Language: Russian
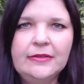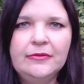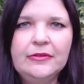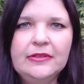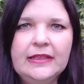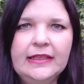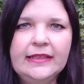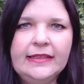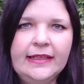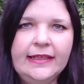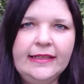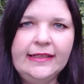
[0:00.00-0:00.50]

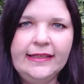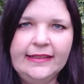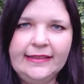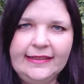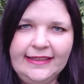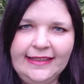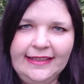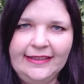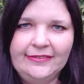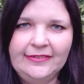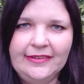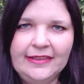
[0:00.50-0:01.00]
зовут Наталья
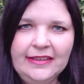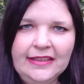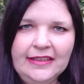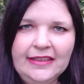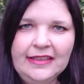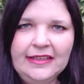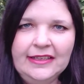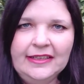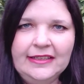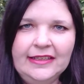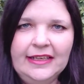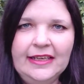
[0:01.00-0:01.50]
Андреева.
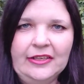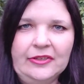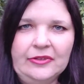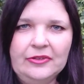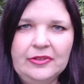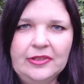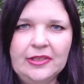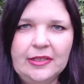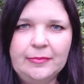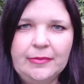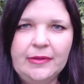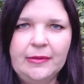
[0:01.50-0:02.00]
Я
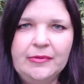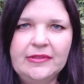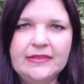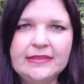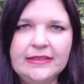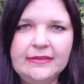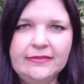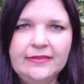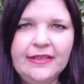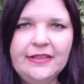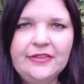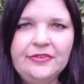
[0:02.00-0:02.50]
эколог по
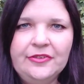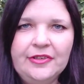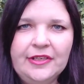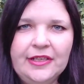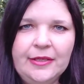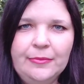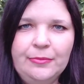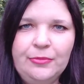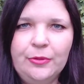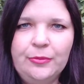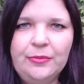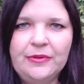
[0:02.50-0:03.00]
образованию
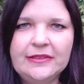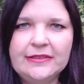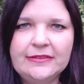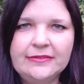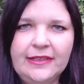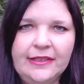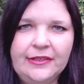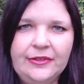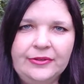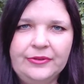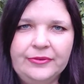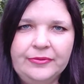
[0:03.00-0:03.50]
и по
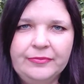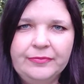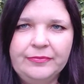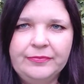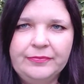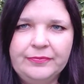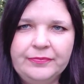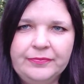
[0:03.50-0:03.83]
призванию.